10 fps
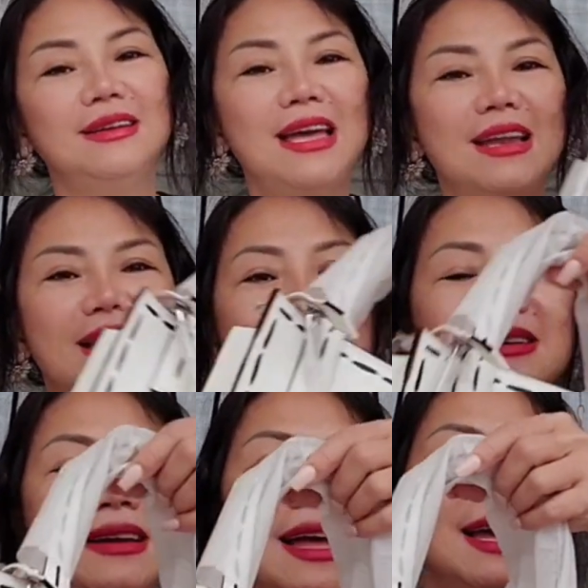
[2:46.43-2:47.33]
đây là cái
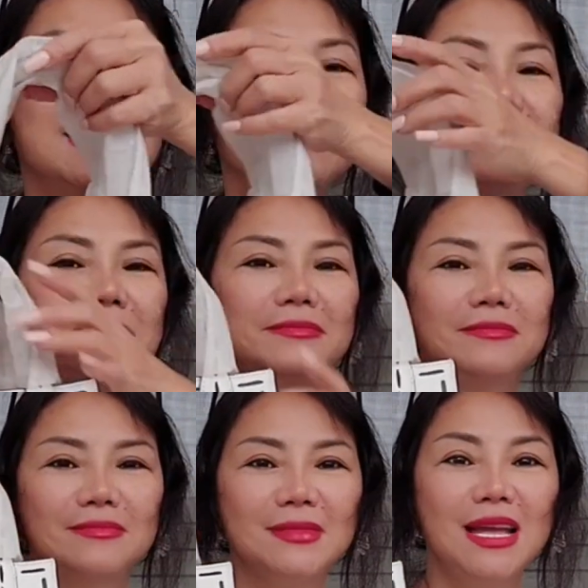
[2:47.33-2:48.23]
thứ hai
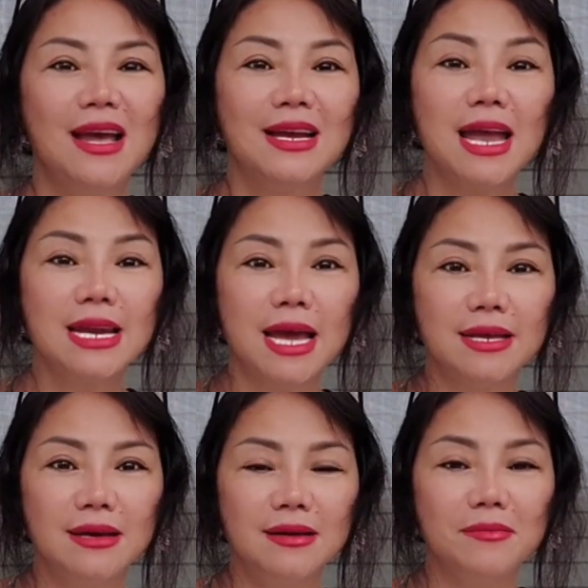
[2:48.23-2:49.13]
cái
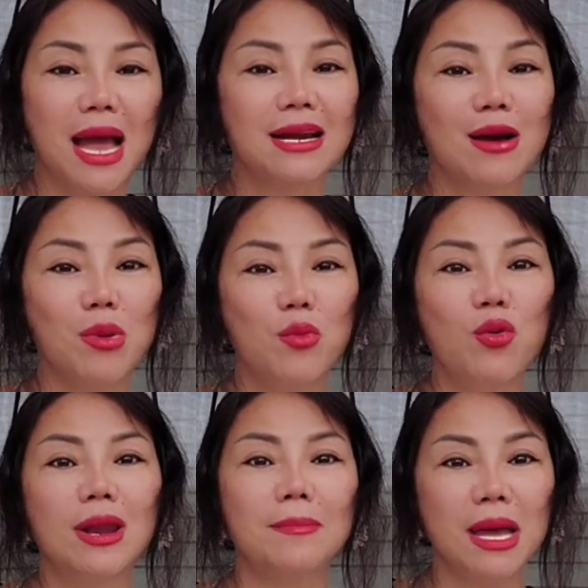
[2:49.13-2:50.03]
này đó bạn nào mà
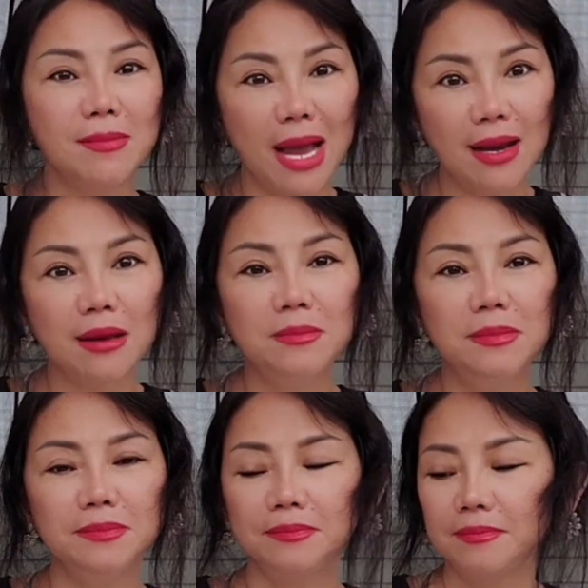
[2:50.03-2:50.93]
mua là may mắn lắm
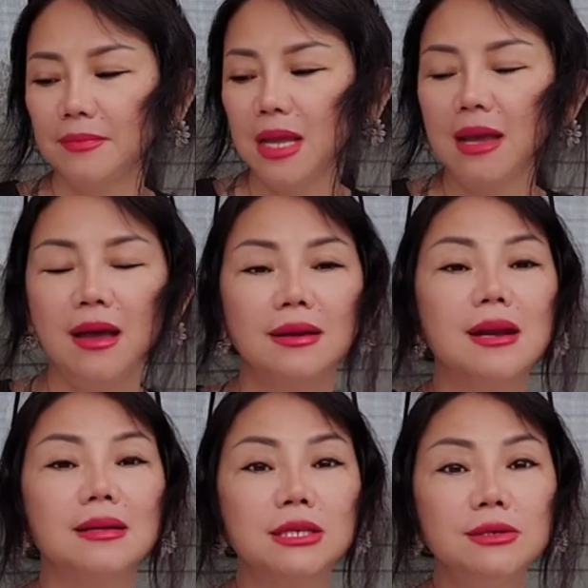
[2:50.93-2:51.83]

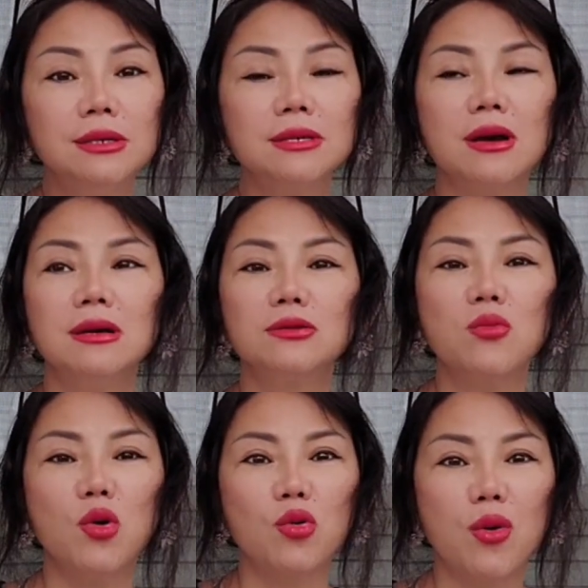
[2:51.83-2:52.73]
đợt trước đó
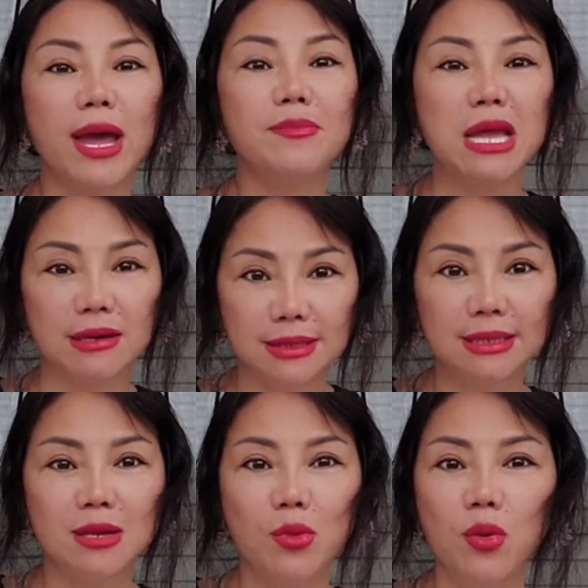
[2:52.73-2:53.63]
có một cô em nhờ
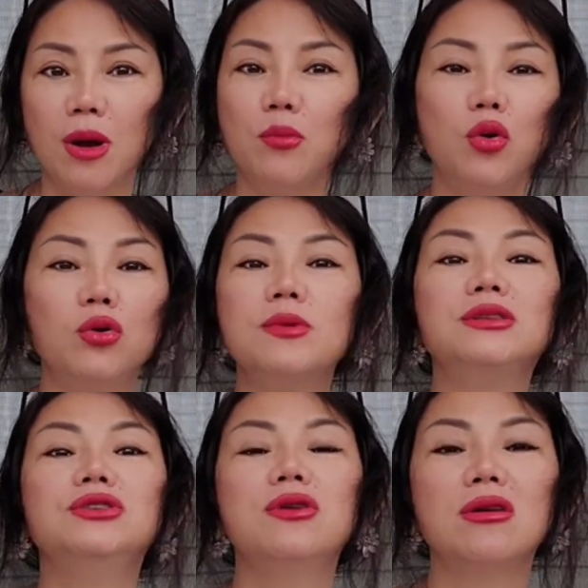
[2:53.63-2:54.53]
cc mua mua lúc
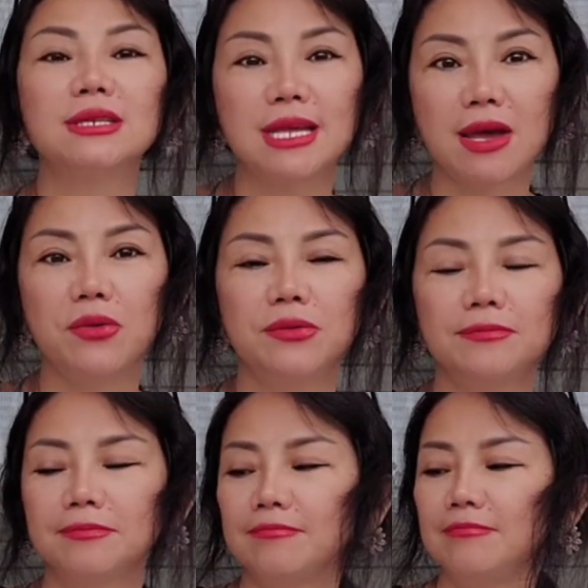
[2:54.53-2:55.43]
đó chưa on sale
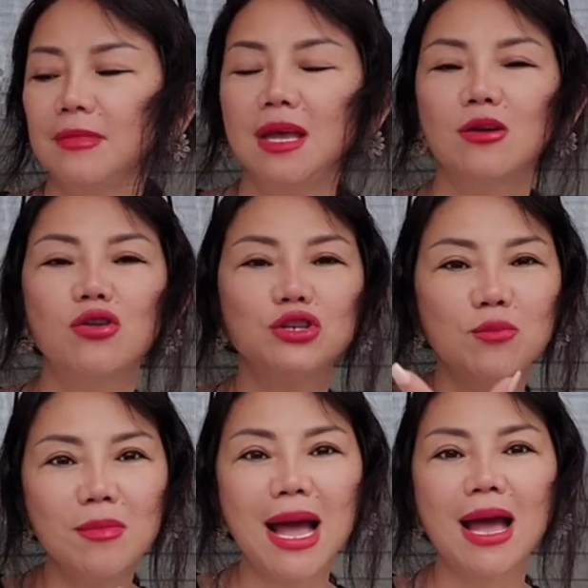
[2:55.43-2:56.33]
có
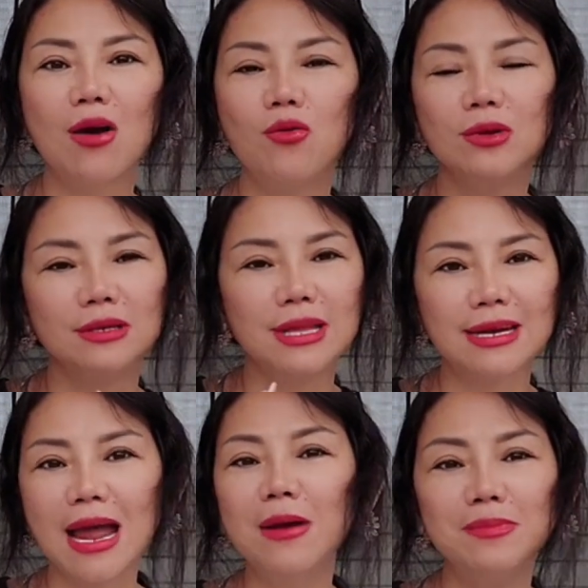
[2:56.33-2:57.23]
trong bao người
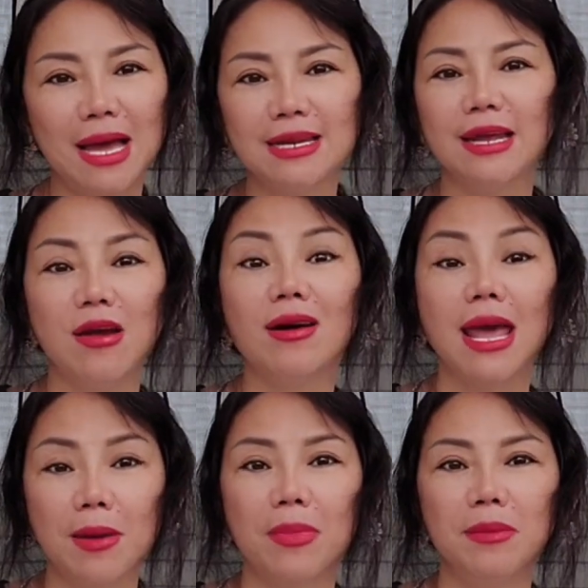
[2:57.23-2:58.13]
ta ráp lại này nọ
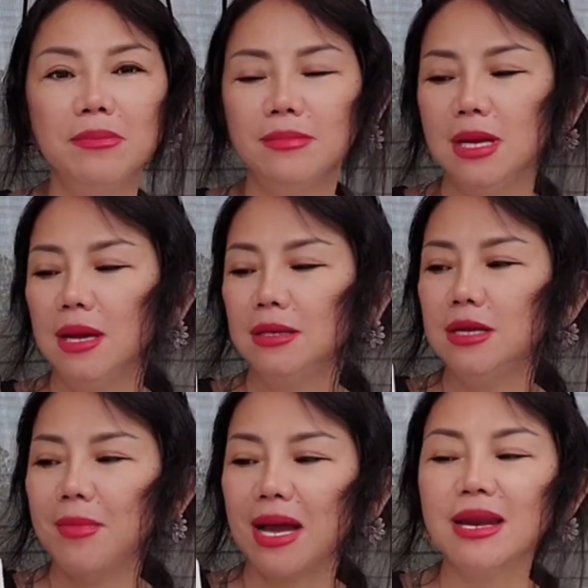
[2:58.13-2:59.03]
đẹp lắm
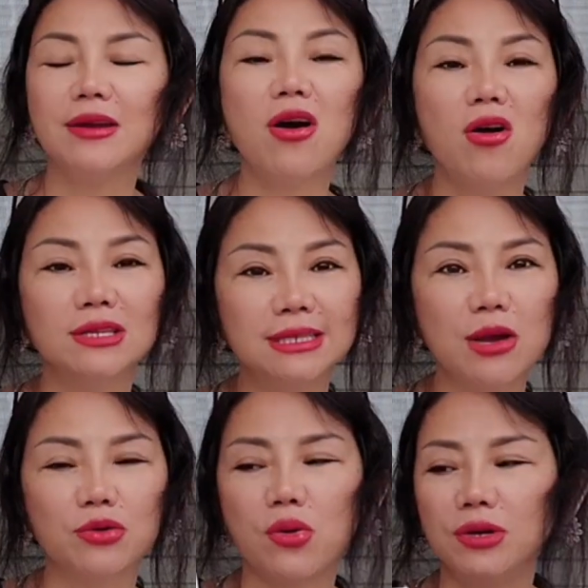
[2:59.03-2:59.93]
nhưng mà cái này nó on
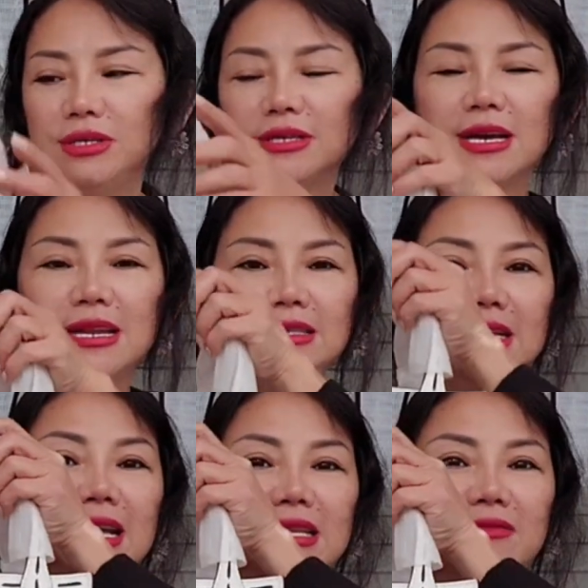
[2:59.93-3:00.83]
sale rồi cho nên là
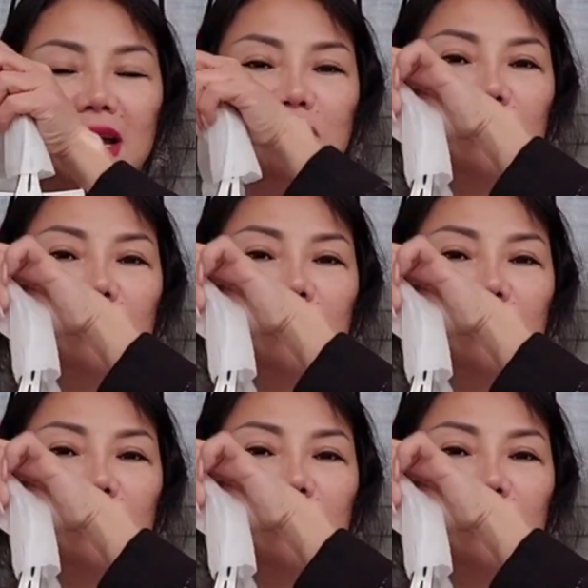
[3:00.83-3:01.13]
chỉ là như vậy